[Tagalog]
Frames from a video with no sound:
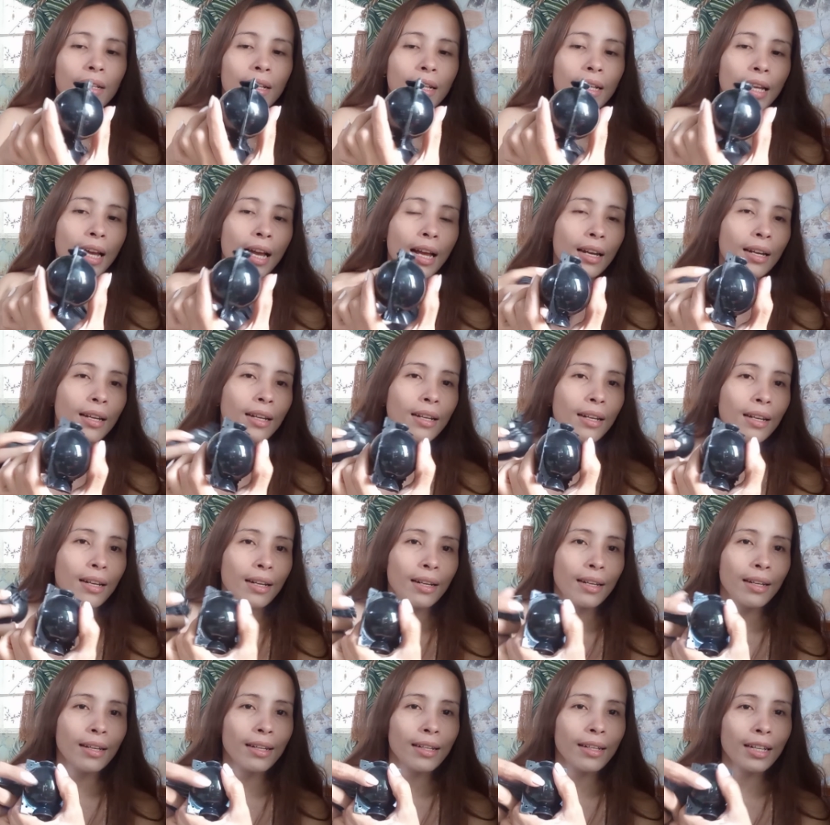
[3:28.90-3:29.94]
ayan,
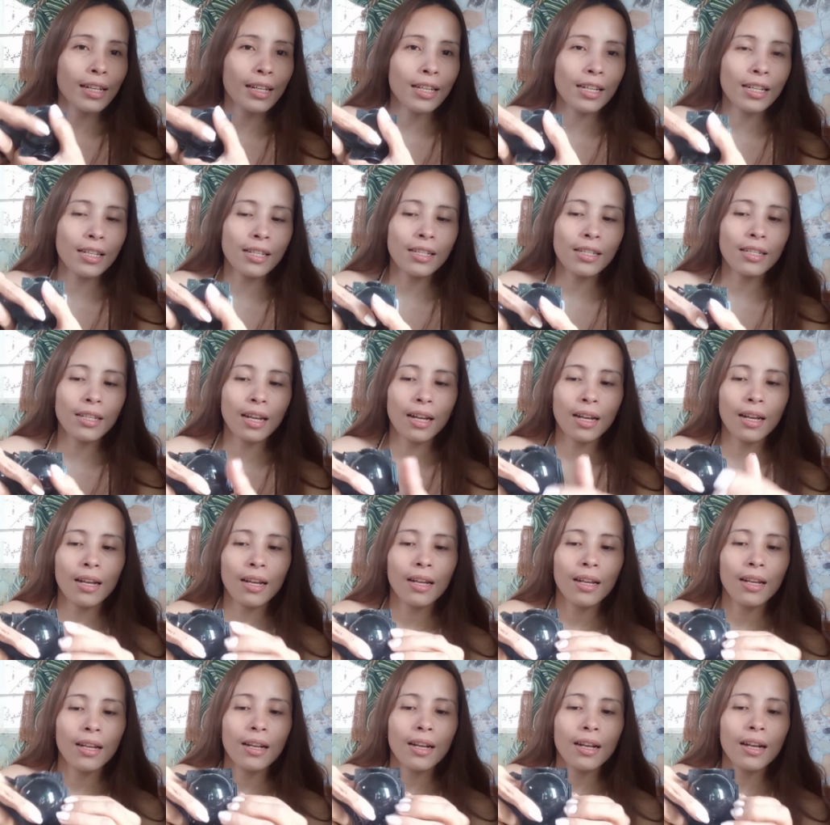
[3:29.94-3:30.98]
ganyan siya
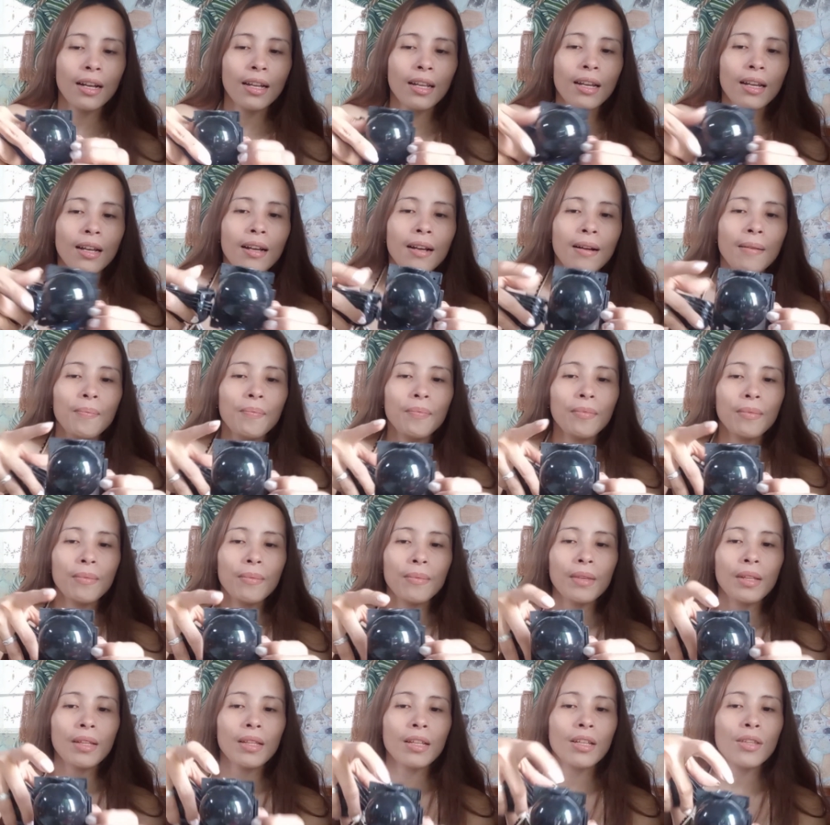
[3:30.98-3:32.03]
kaya,
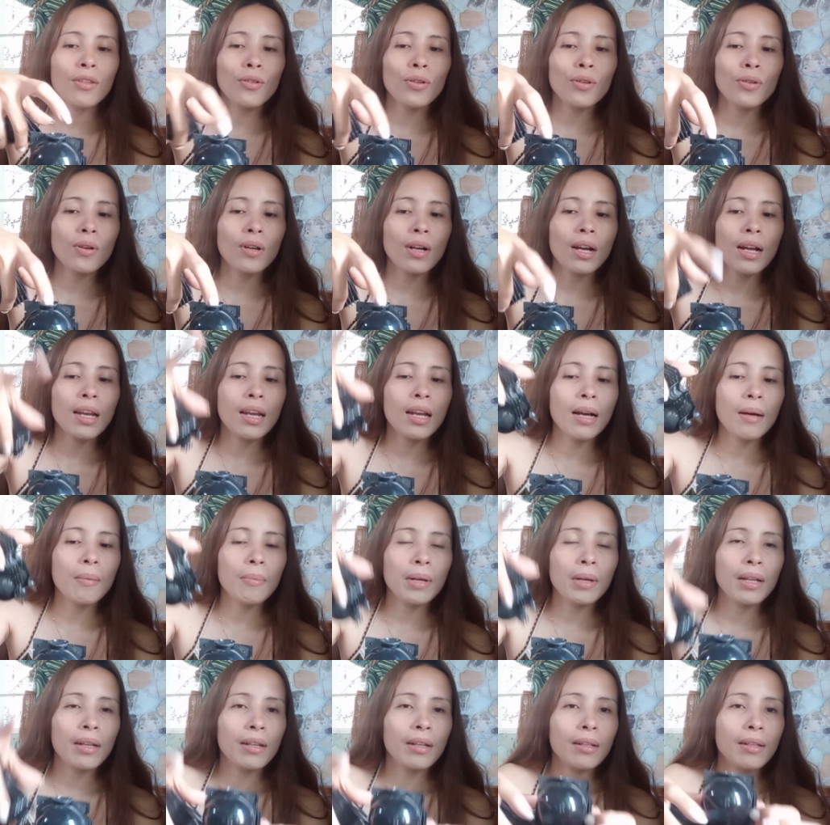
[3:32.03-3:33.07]
dito yung
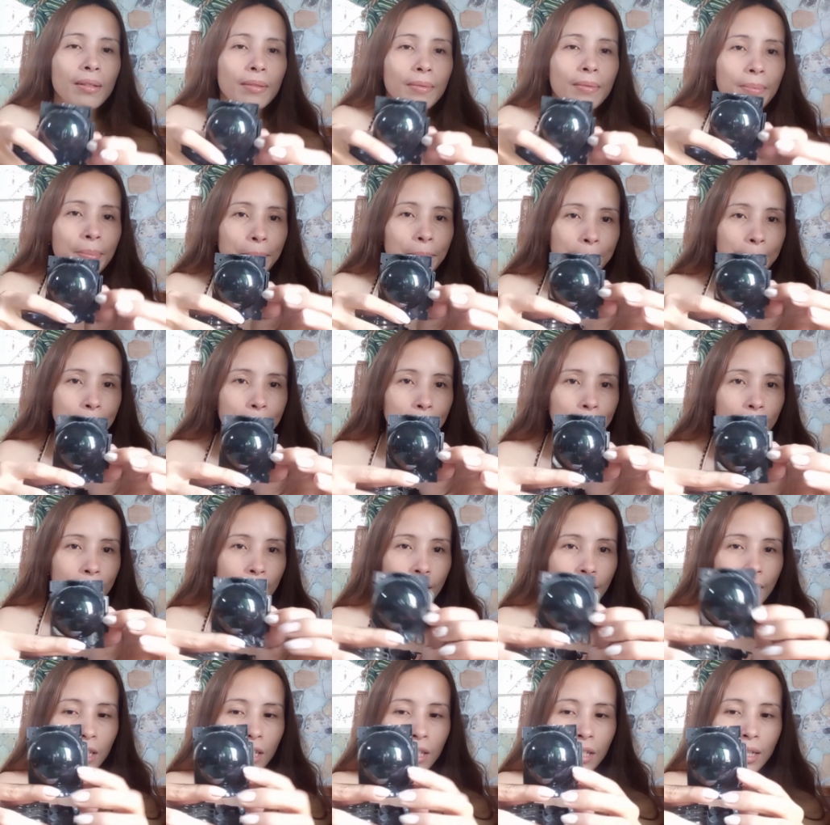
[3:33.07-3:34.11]
halaman
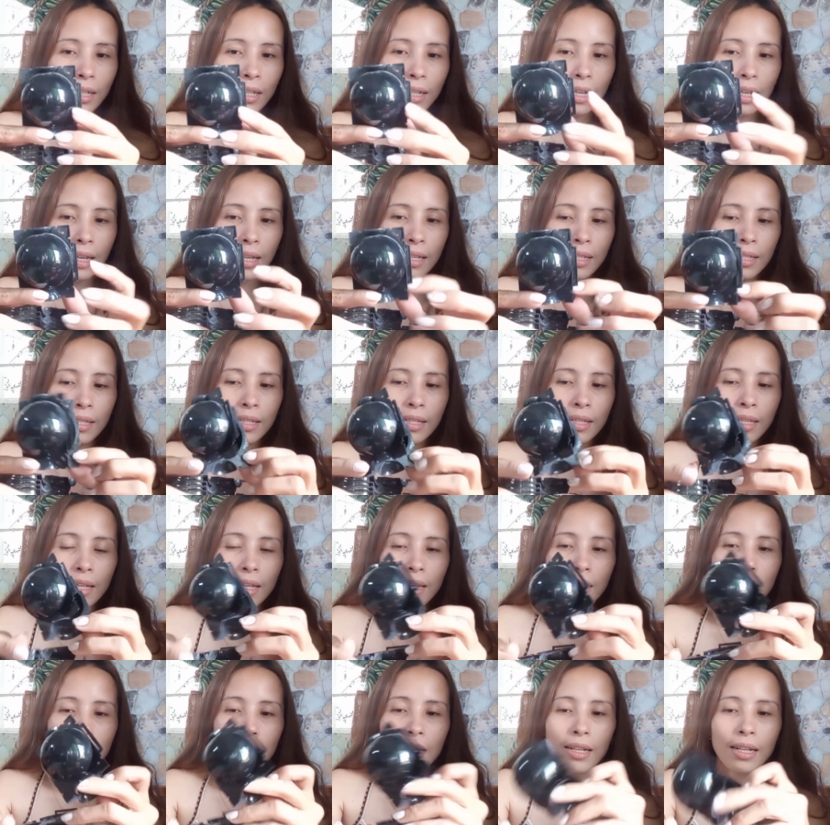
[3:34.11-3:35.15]
Ayan siya guys
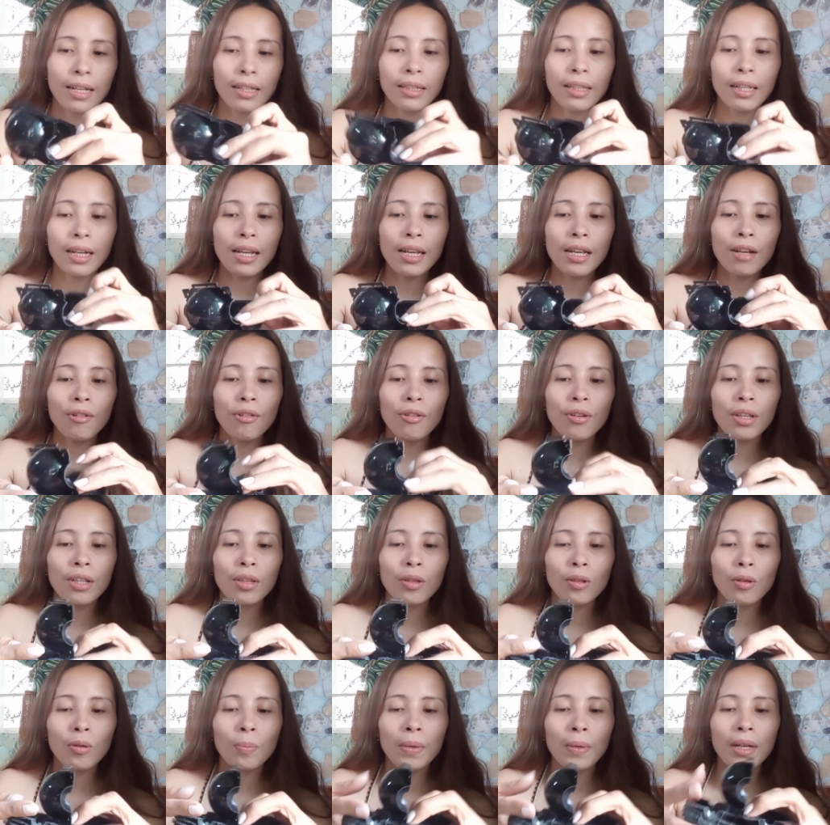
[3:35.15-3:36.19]
Nag-try ako
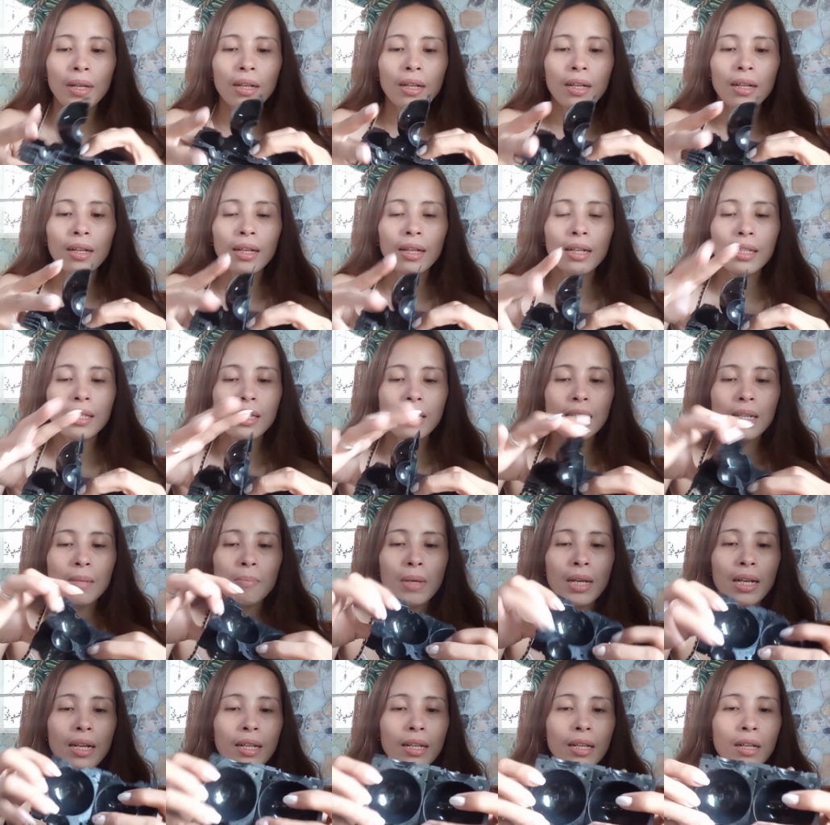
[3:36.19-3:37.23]
nito para kasi
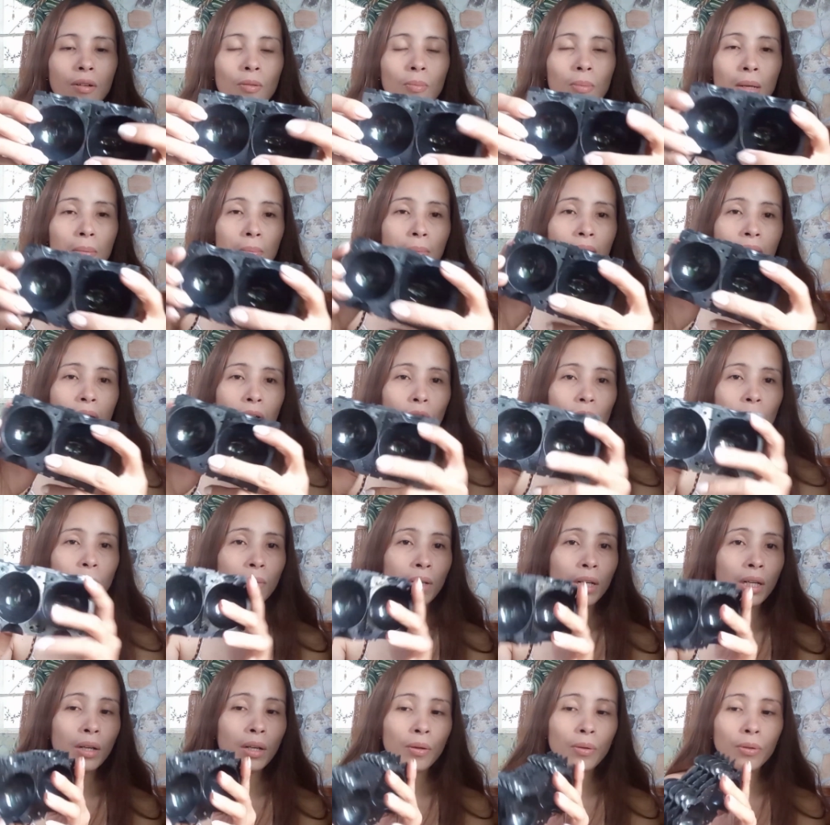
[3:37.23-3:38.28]
mahilig ako mag market
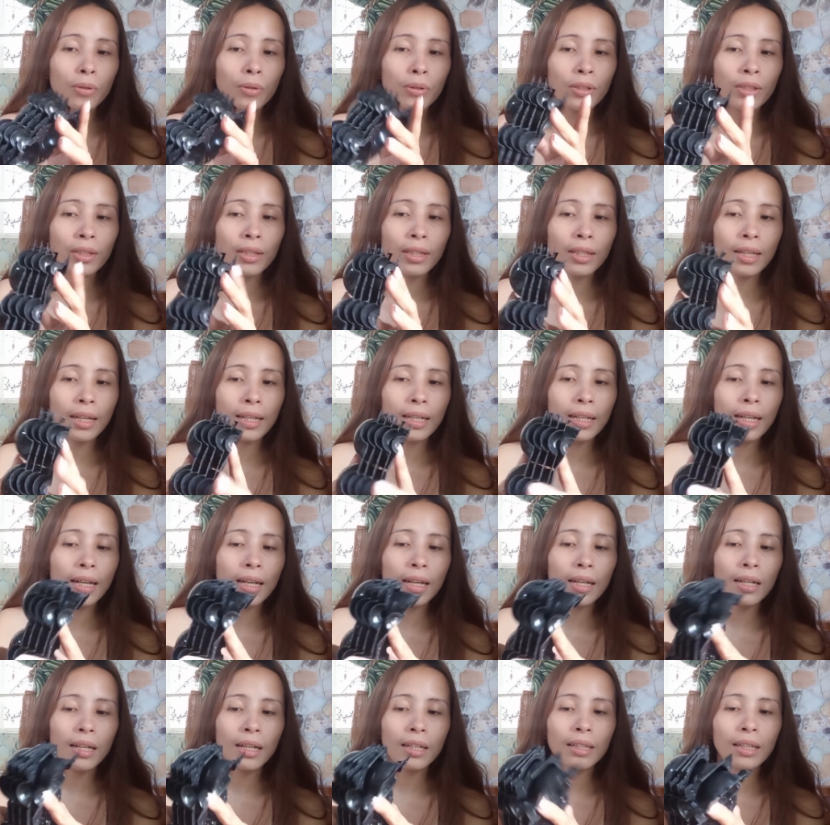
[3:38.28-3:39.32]
market
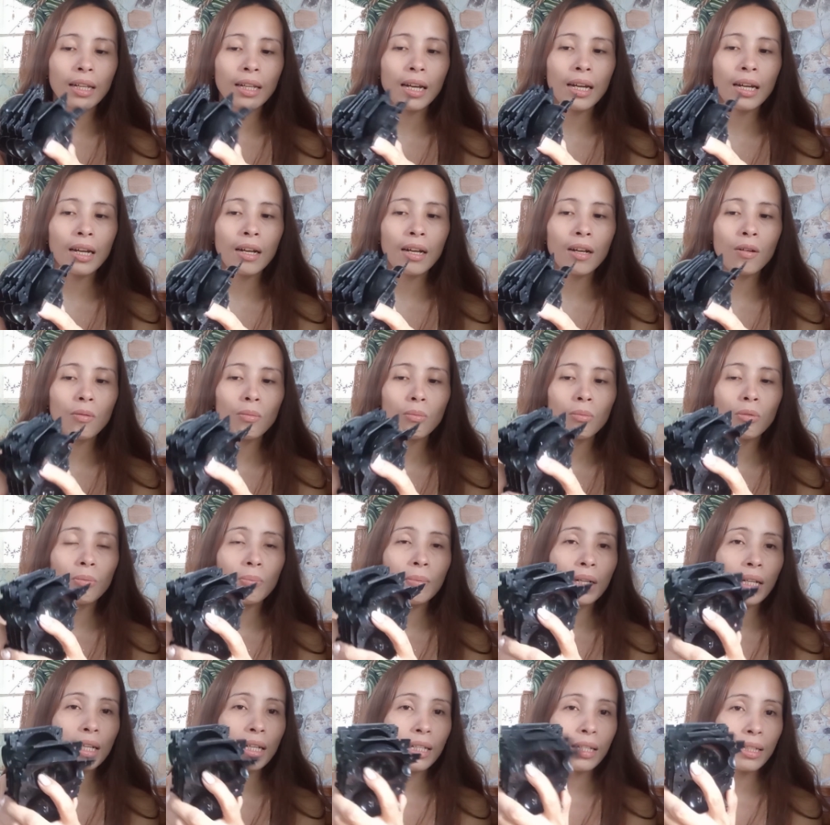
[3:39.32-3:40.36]
ayan, nag-try lang ako
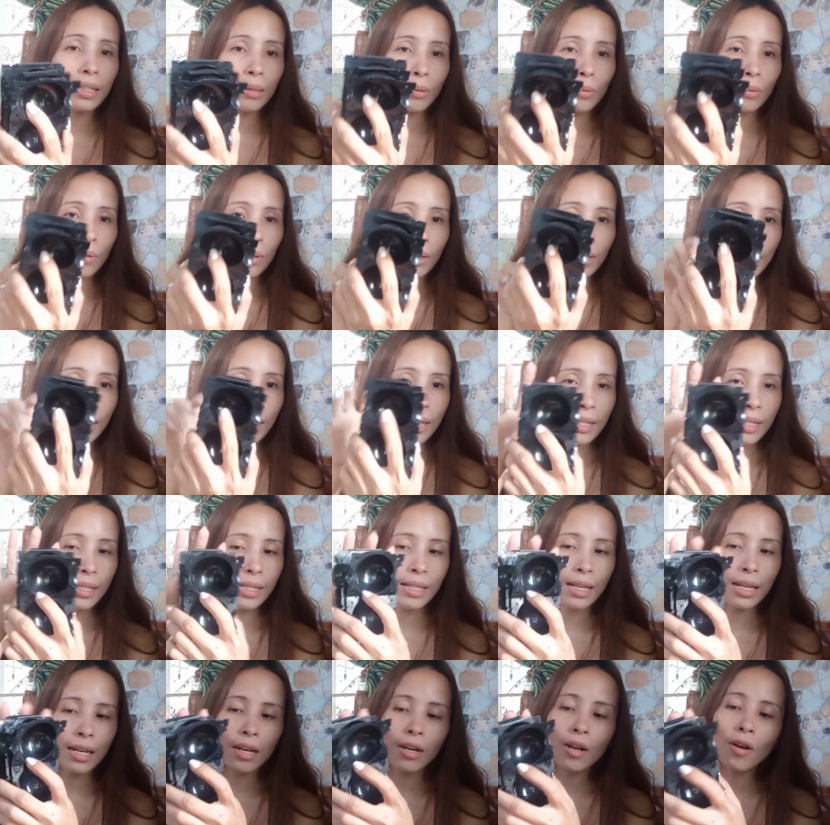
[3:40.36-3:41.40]
bumili nito guys,
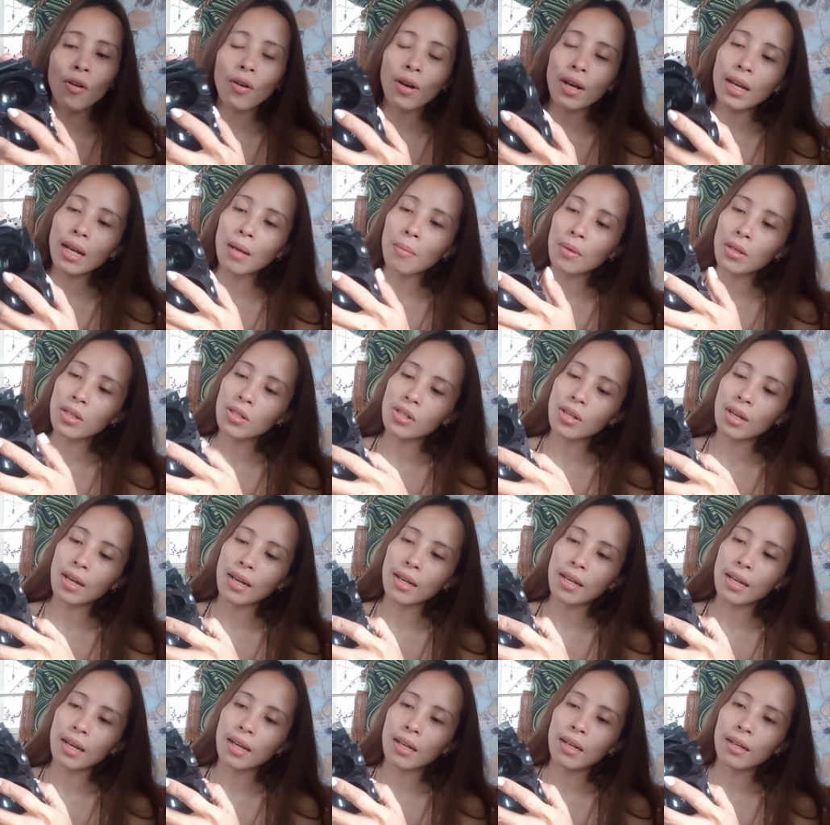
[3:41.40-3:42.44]
ayan, okay naman siya
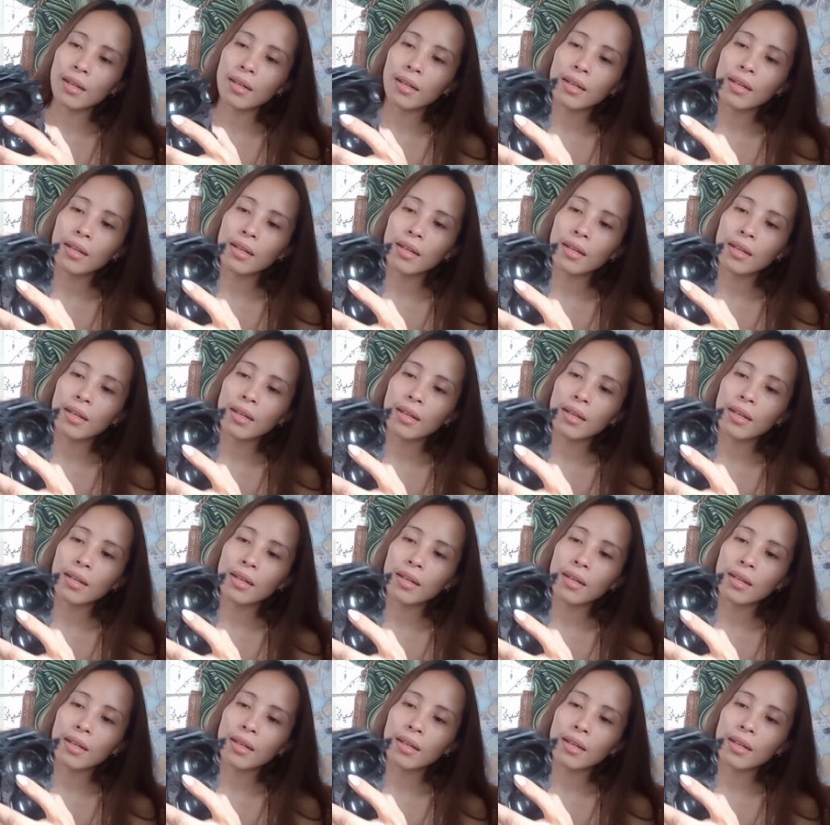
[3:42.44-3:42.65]
ayan,